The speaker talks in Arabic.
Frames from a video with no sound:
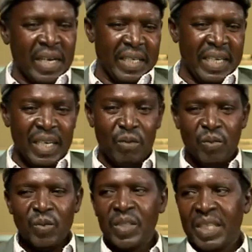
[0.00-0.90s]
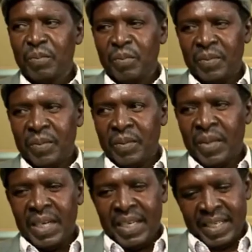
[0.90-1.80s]
الجانب المظلم
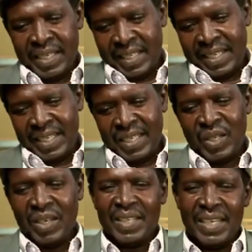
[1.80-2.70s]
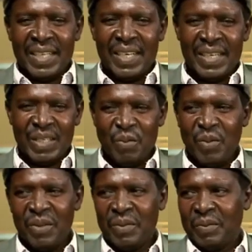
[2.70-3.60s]
لشخصيه هذا
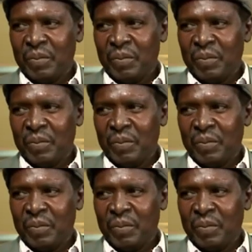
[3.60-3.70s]
المجنون